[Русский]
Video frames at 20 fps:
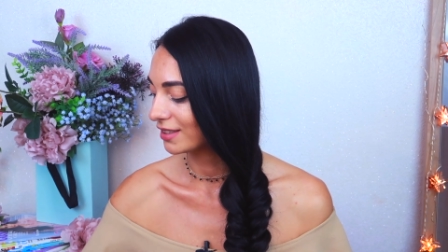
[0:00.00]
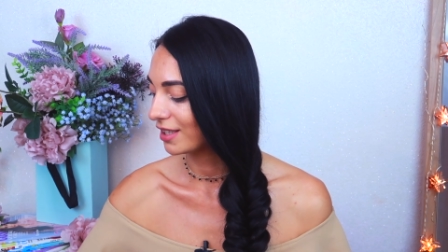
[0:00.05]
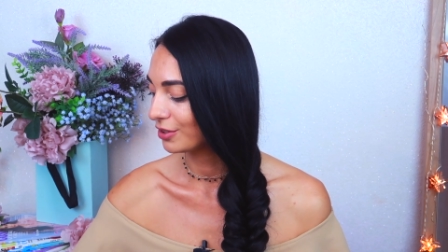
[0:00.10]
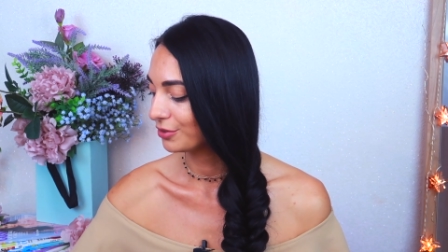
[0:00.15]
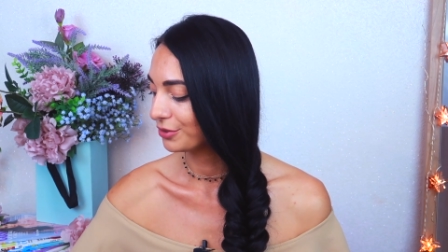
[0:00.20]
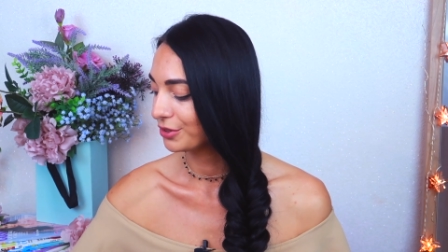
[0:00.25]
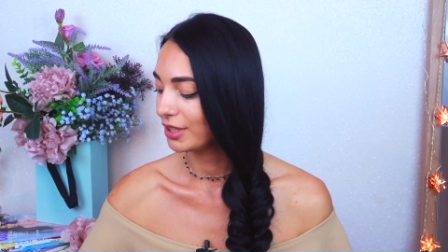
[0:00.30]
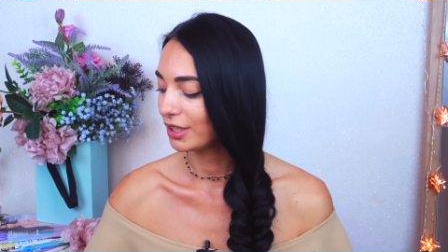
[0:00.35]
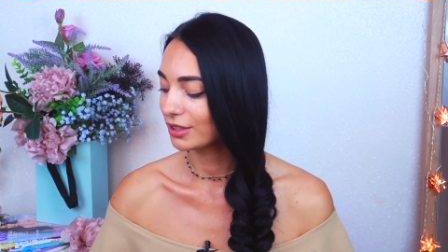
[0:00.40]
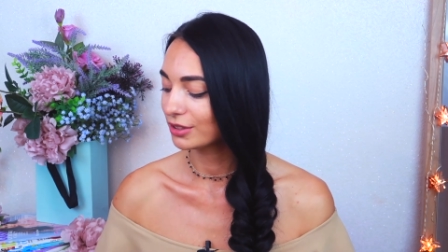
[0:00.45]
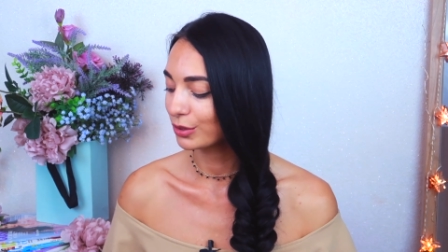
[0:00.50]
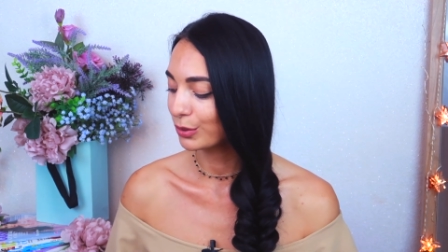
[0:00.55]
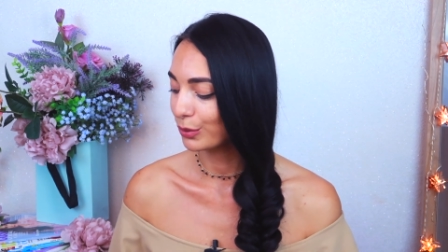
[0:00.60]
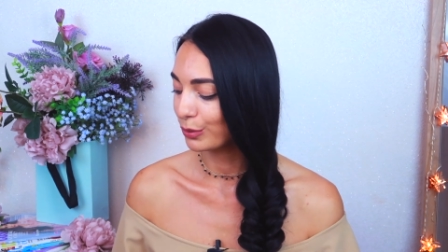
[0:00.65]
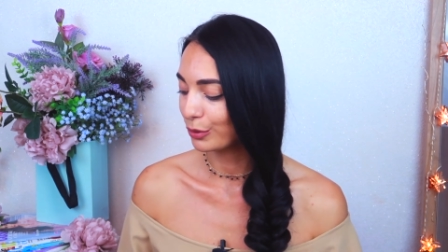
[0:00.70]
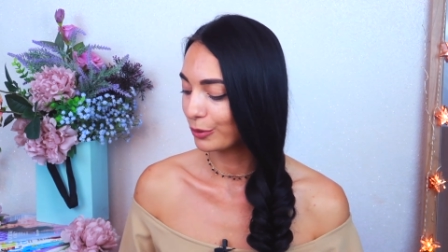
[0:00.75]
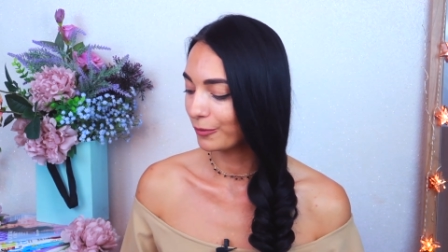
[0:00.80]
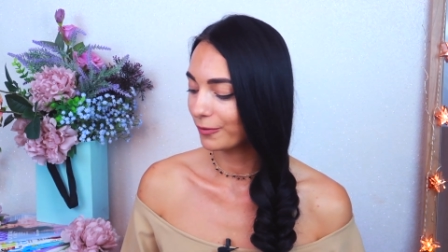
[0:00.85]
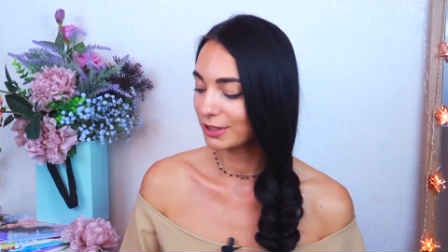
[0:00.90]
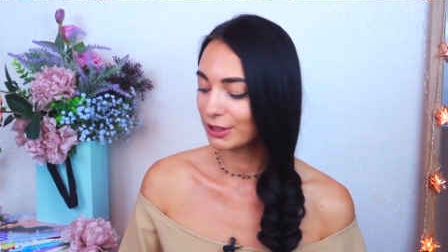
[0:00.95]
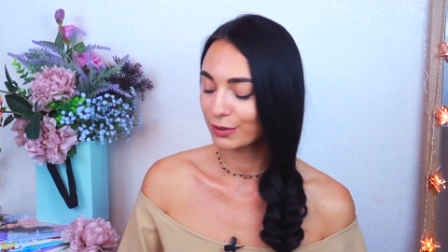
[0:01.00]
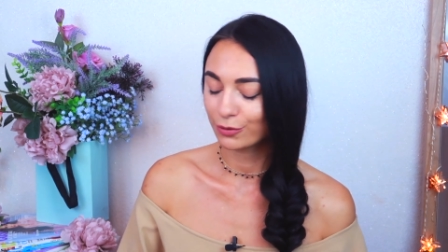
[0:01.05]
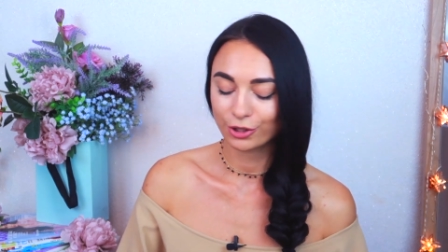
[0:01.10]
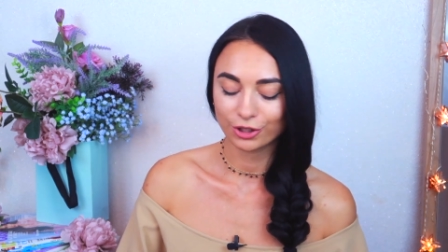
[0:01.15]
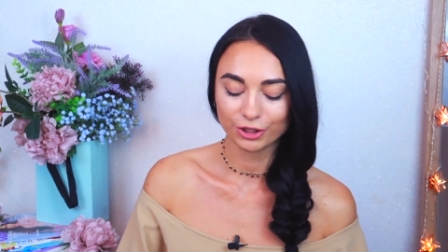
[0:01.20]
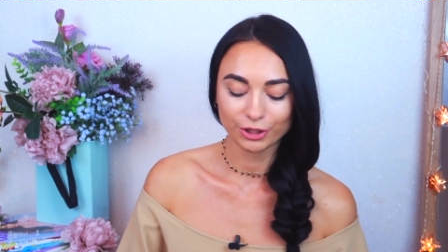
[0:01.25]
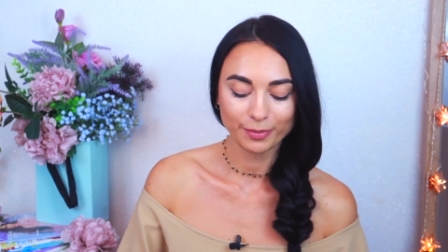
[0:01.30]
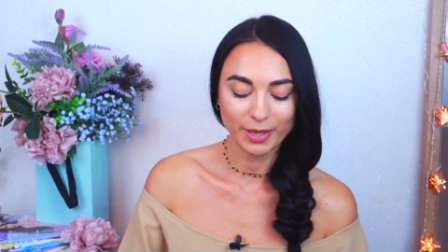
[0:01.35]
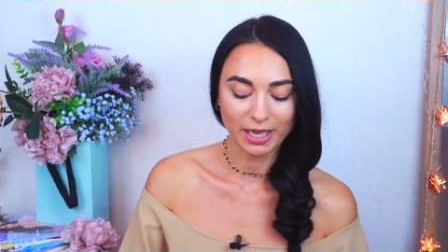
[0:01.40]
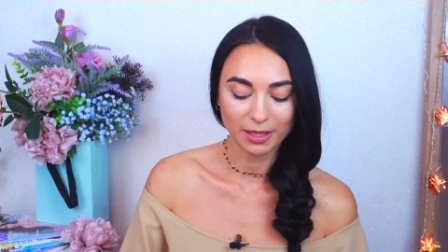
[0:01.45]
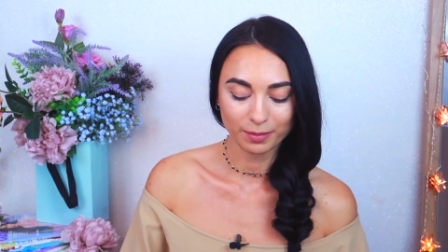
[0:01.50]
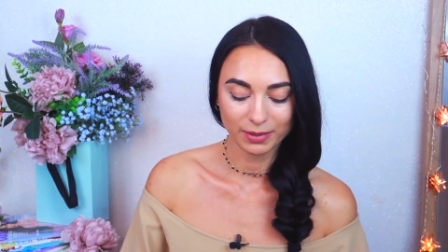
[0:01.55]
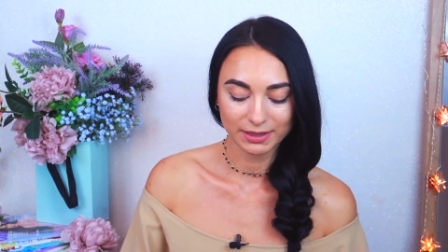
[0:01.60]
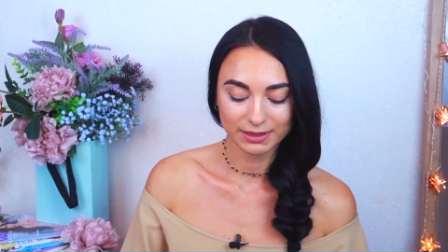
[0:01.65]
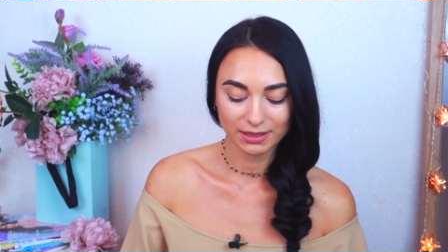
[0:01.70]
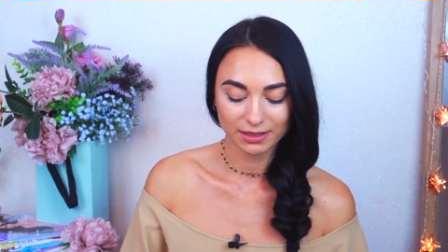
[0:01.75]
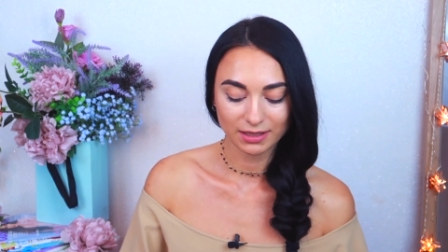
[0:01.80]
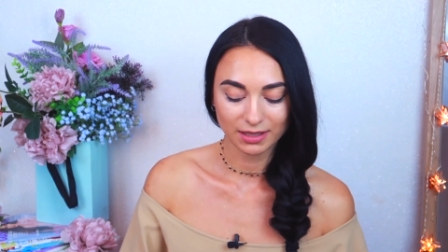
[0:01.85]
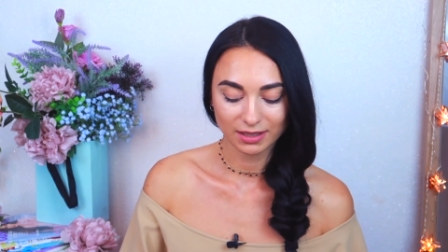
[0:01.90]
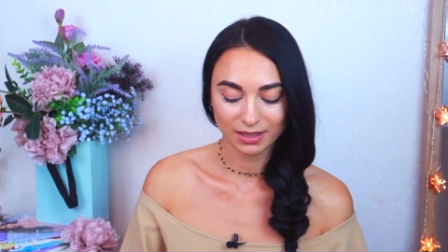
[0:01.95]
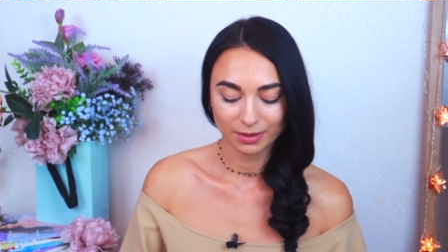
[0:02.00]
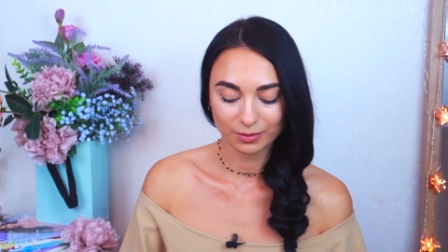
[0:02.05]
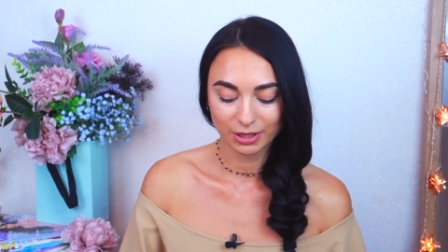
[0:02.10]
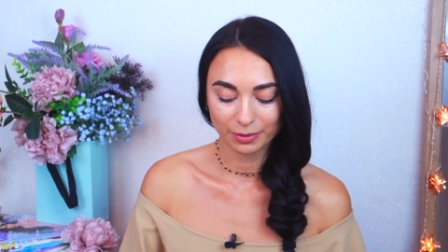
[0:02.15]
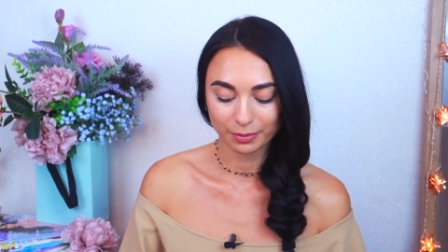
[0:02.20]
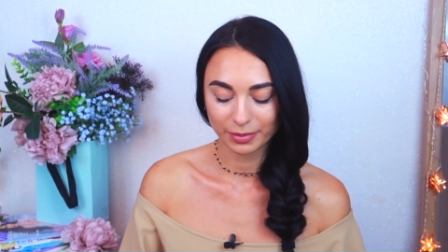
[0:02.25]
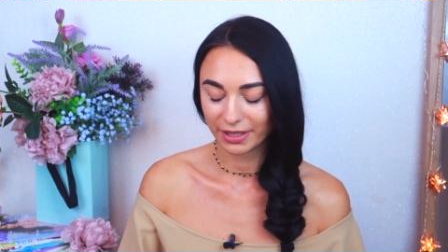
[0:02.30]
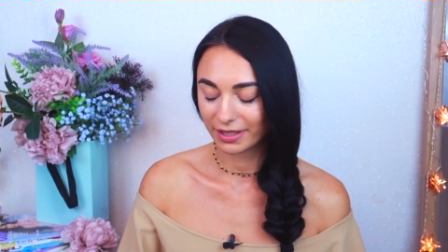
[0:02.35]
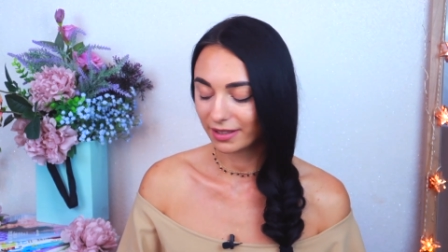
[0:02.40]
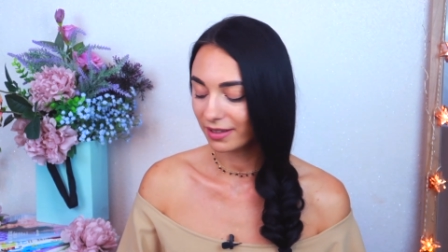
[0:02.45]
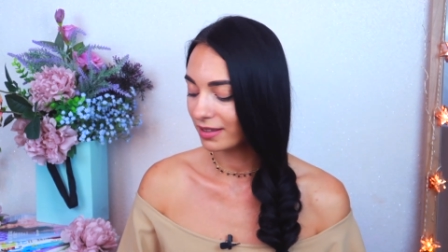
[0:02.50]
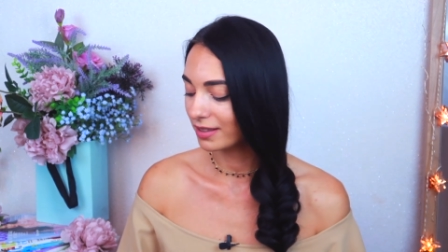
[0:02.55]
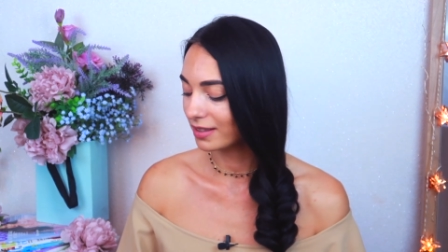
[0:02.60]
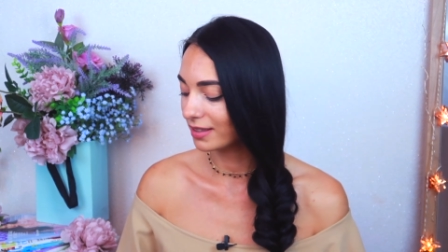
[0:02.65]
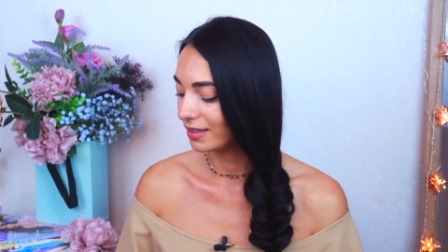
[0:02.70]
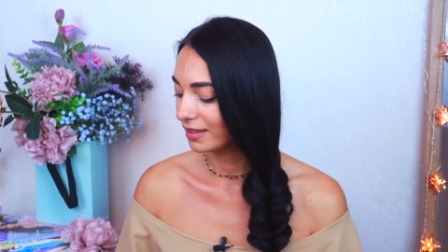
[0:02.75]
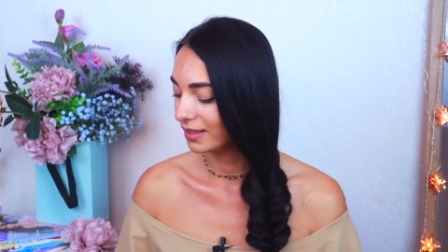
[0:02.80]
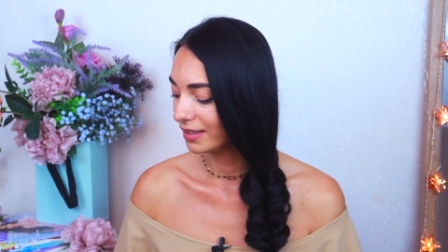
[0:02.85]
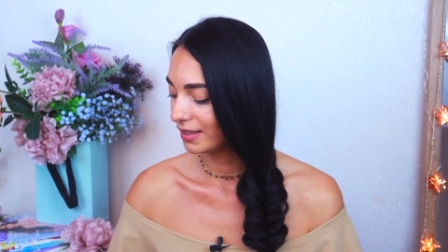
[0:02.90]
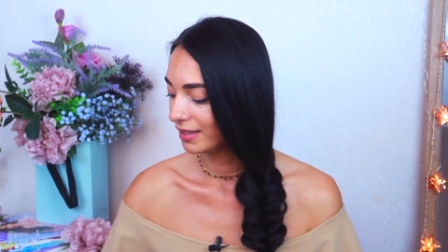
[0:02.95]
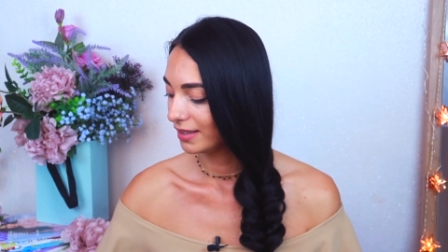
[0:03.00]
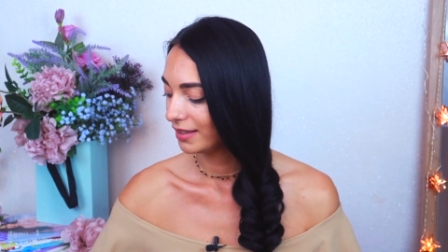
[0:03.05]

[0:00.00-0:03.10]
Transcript: а сразу не открою. Всего лишь 5 посылок ко мне приехало.